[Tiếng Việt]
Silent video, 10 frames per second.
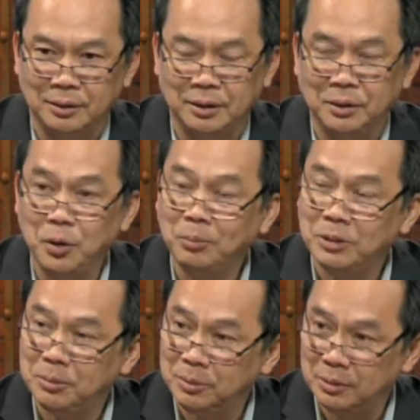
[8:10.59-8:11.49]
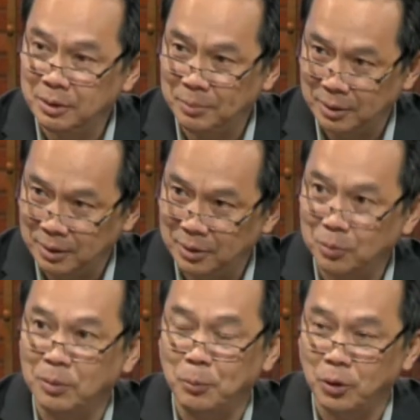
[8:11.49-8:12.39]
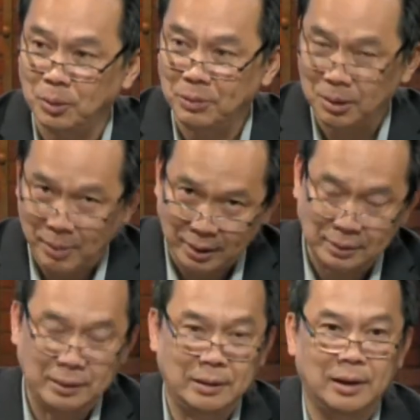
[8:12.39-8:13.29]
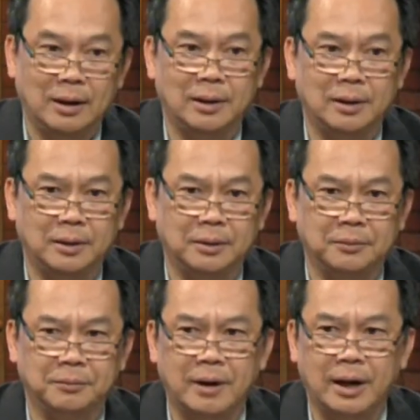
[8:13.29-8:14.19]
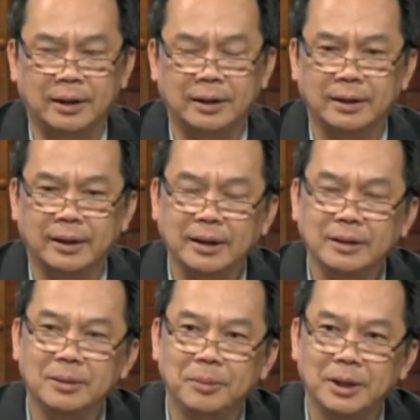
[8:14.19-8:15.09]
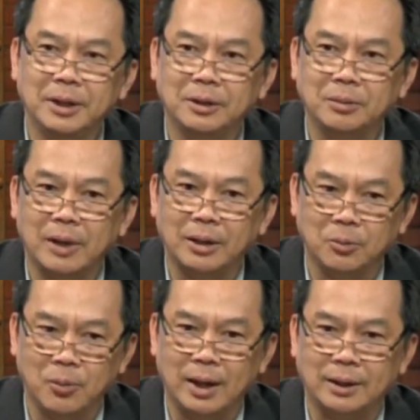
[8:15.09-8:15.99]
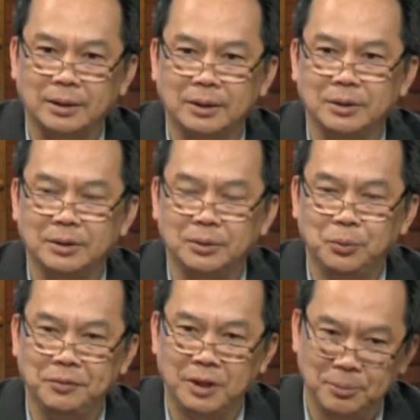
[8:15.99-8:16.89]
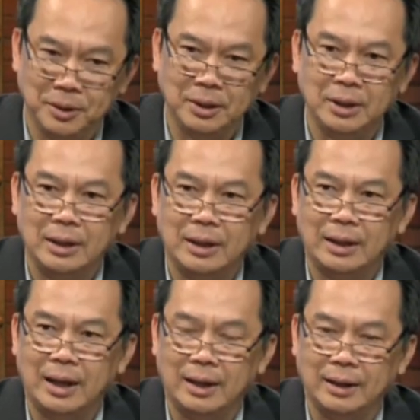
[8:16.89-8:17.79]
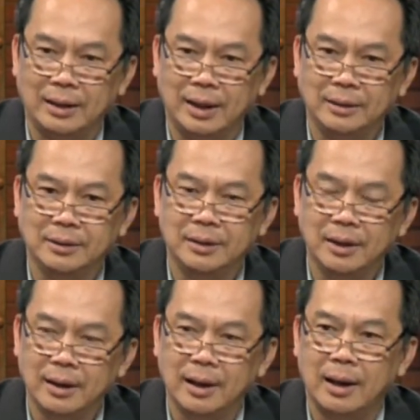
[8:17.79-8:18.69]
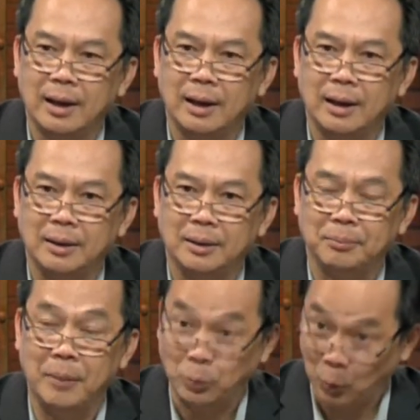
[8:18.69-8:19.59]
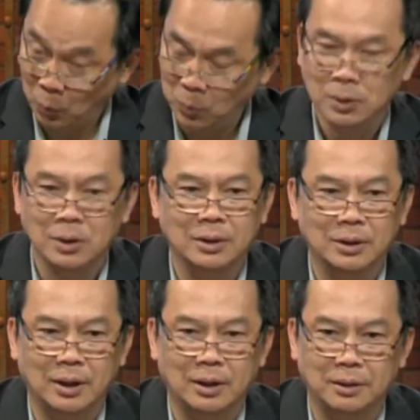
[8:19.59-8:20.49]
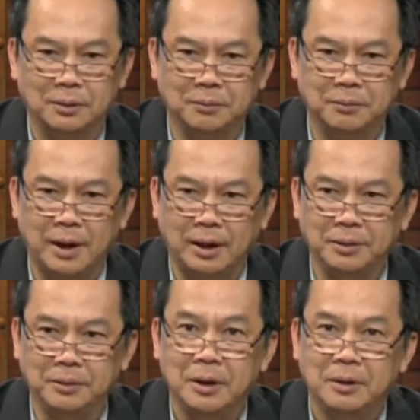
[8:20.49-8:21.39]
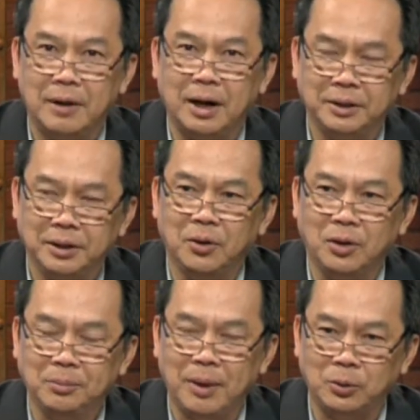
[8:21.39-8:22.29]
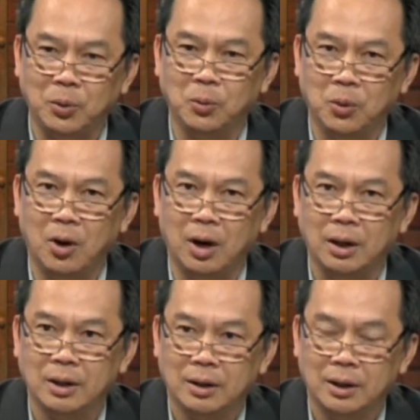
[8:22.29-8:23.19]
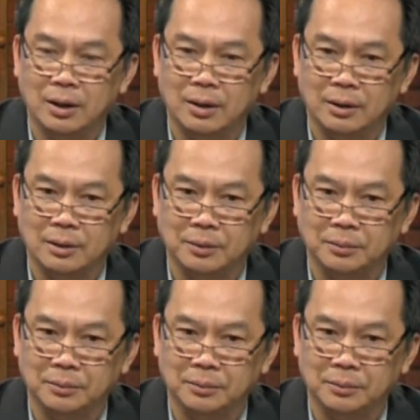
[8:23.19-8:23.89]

cái nhóm Tea Party nó cũng là một cái nhóm rất là mạnh à, và cái cái cánh Tea Party ở trong Đảng Cộng Hòa thì như quý vị đã biết là cái cánh rất là bảo thủ à, và cái và cái tiếng nói bảo thủ của họ à,